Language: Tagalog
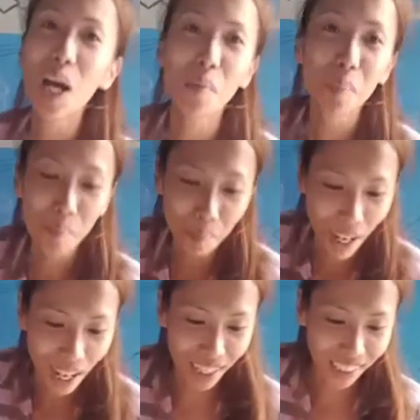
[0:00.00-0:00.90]

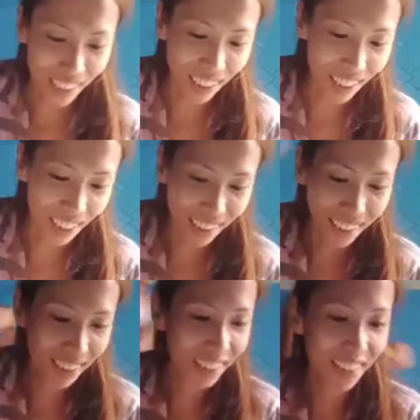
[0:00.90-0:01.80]
Kapumpangan talaga.
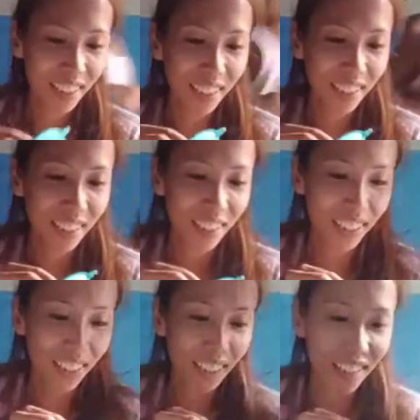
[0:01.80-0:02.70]
Kapumpangan
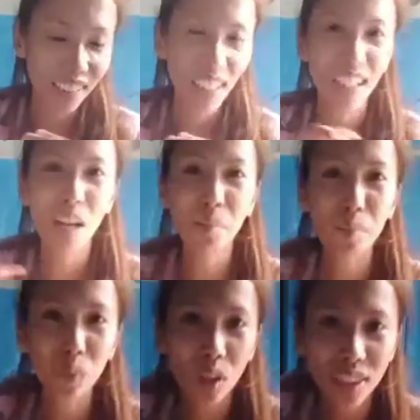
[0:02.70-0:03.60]
talaga. Eh.
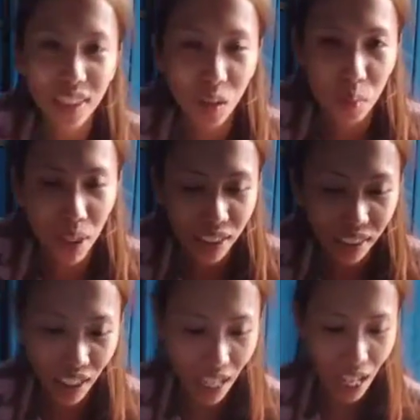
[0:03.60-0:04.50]
Nahirapan po kasi ako
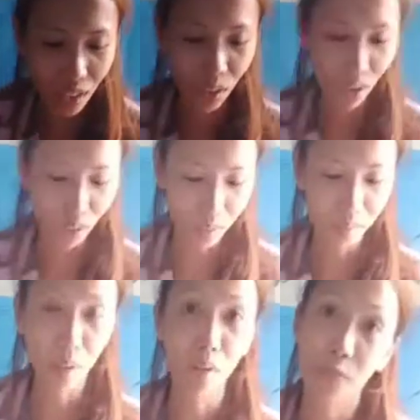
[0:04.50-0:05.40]
magtagalog. Opo.